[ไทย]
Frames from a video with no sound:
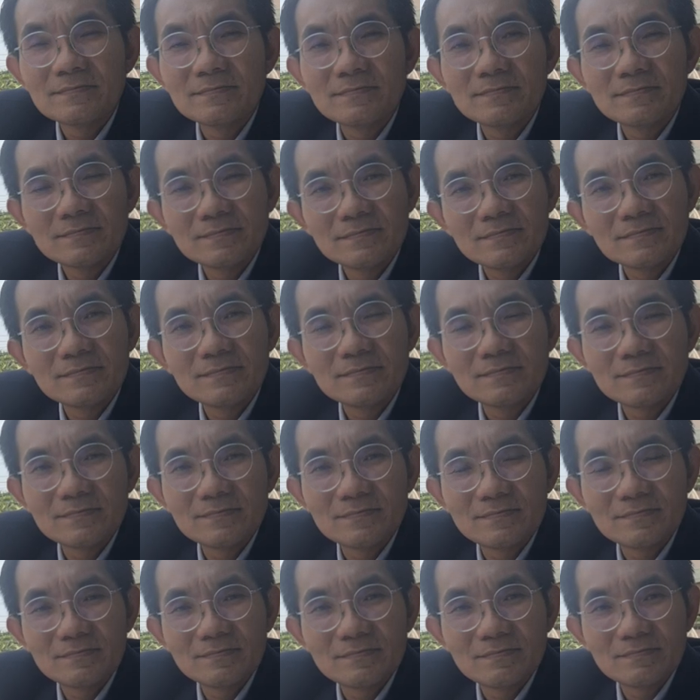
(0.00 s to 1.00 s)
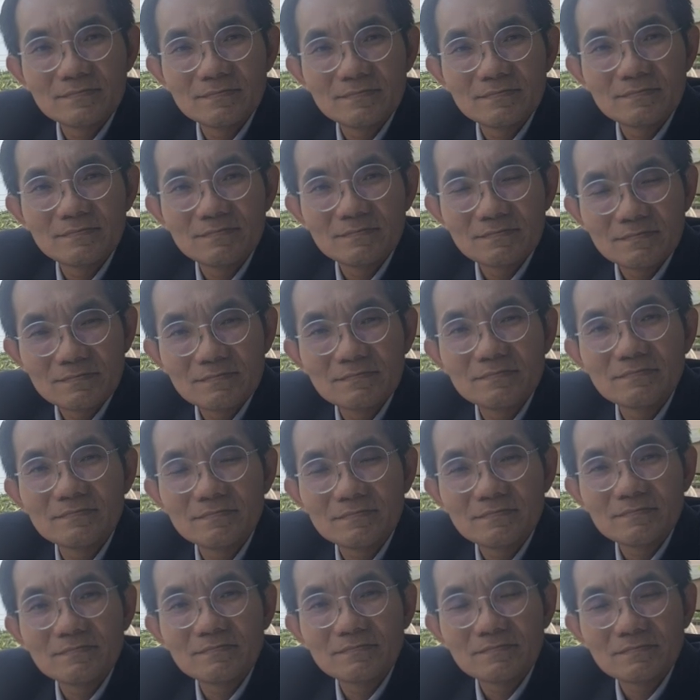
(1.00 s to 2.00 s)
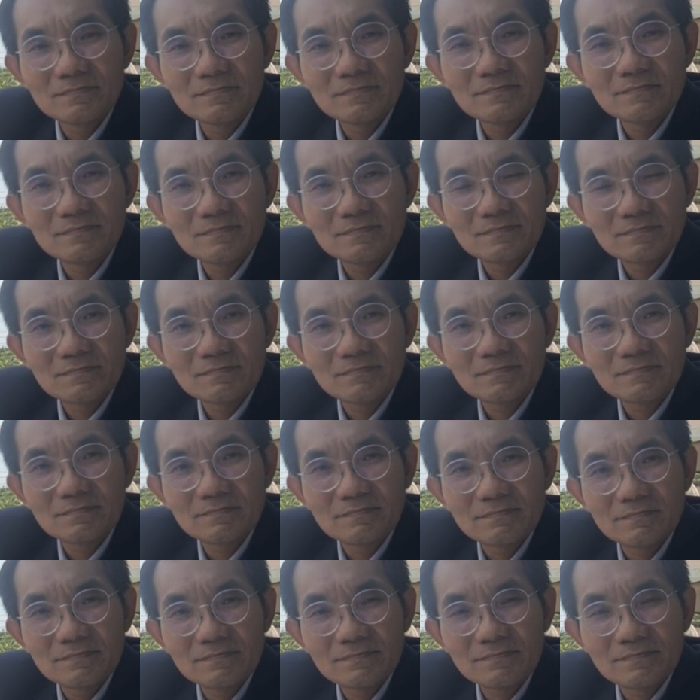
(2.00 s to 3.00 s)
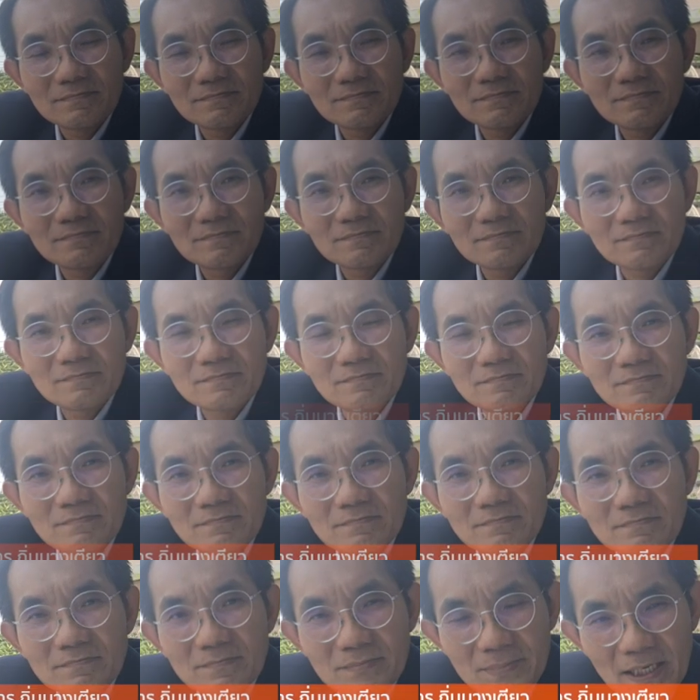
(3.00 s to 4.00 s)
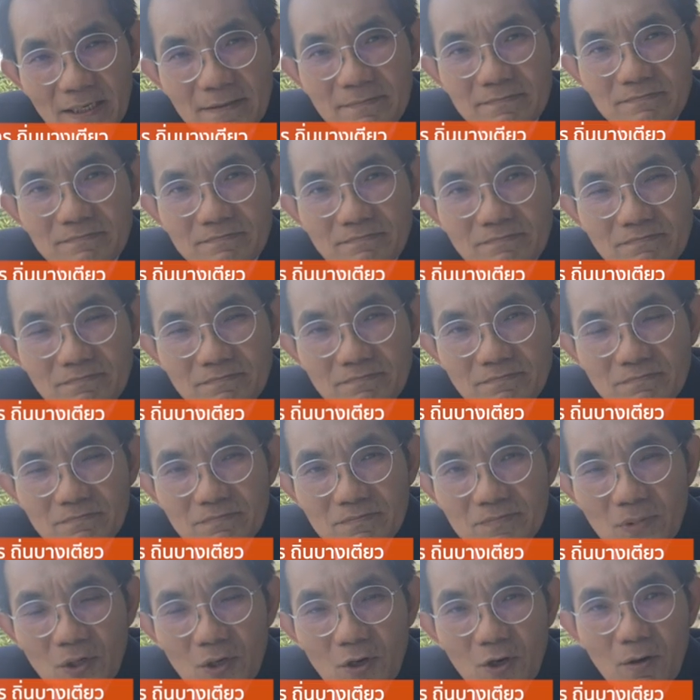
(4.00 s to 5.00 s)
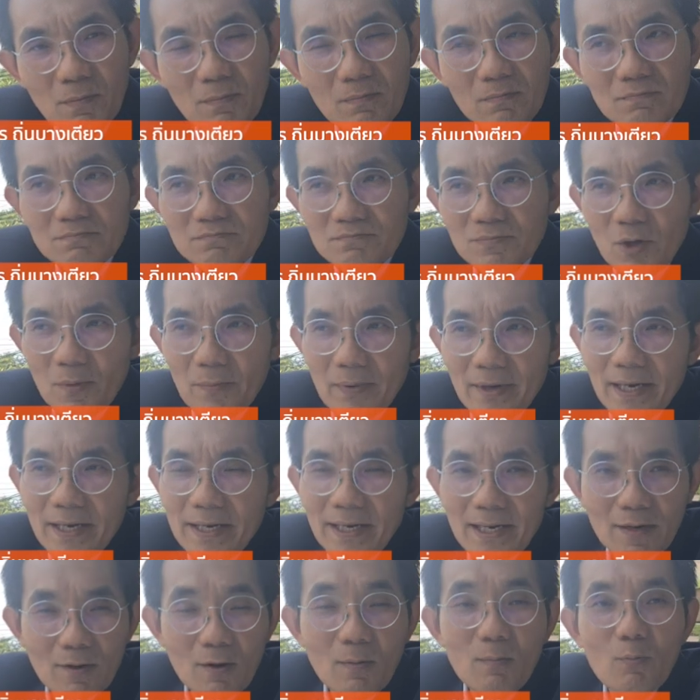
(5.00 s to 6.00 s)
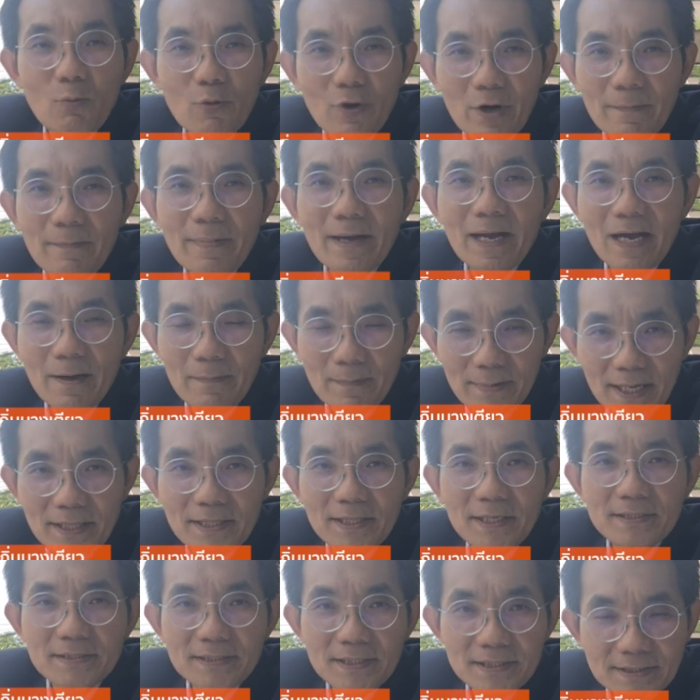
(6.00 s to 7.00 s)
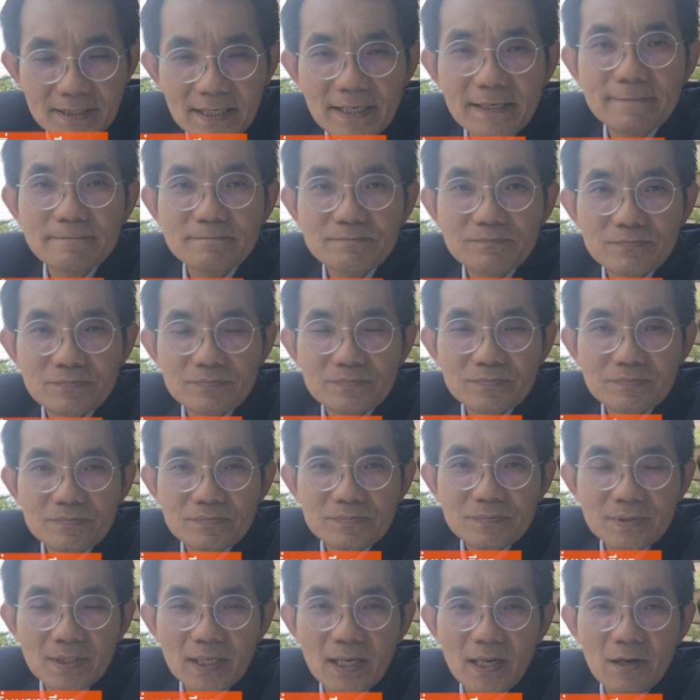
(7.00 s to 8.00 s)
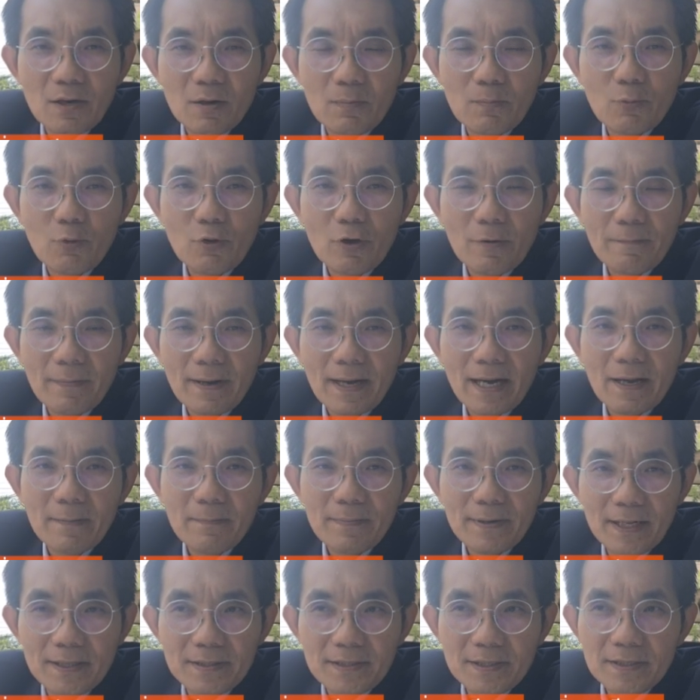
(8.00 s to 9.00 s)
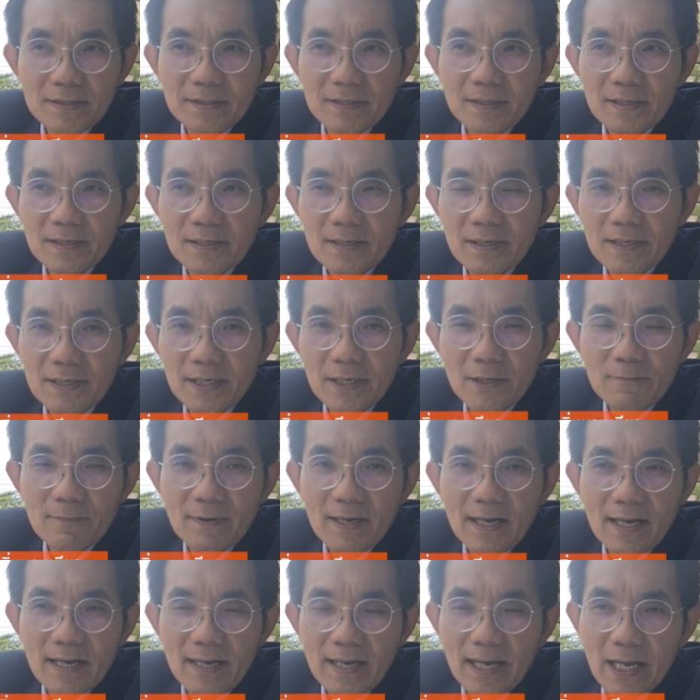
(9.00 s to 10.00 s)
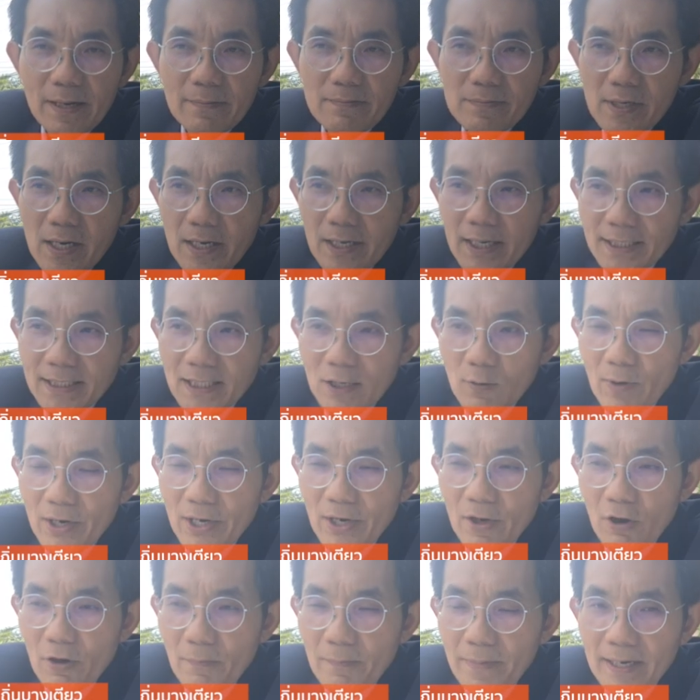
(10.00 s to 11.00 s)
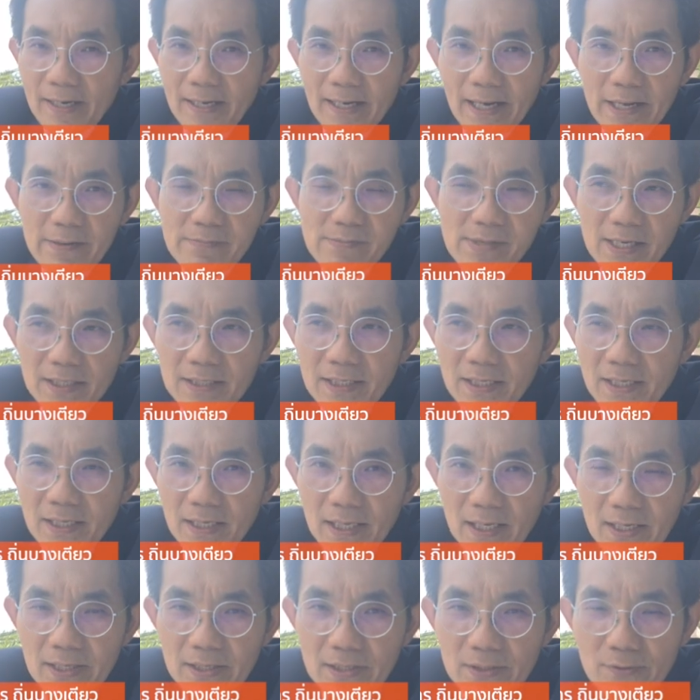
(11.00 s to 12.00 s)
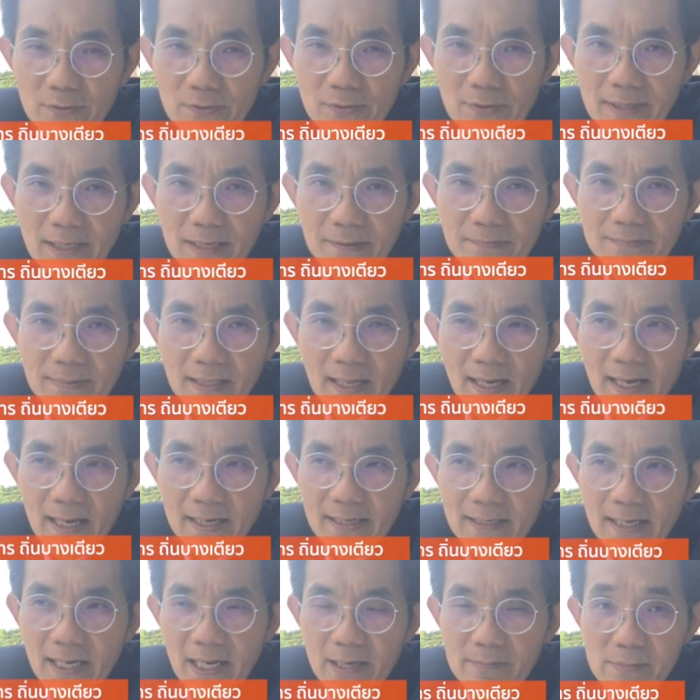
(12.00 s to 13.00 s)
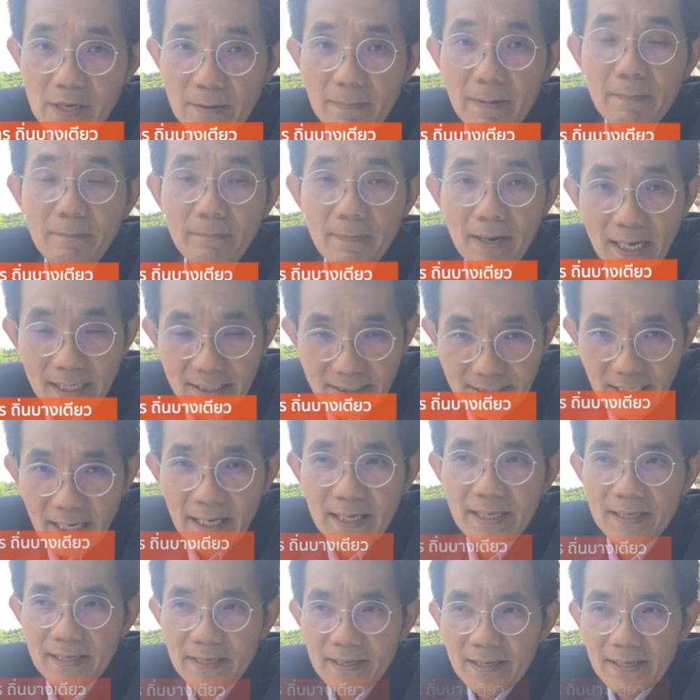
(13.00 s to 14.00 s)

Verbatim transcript: ตามยังไงคะกับผลที่เห็นออกมาของภาคตะวันออกปริมณฑลครับลมของเป็นังเนี่ยลมบุรพาเปลี่ยนทิศจริงๆนะลมบุรพาเปลี่ยนทิศที่เคยคิดว่าการเมืองในตะวันออกเป็นการเมืองที่อิงอยู่กับฐานการเมืองแบบบ้านใหญ่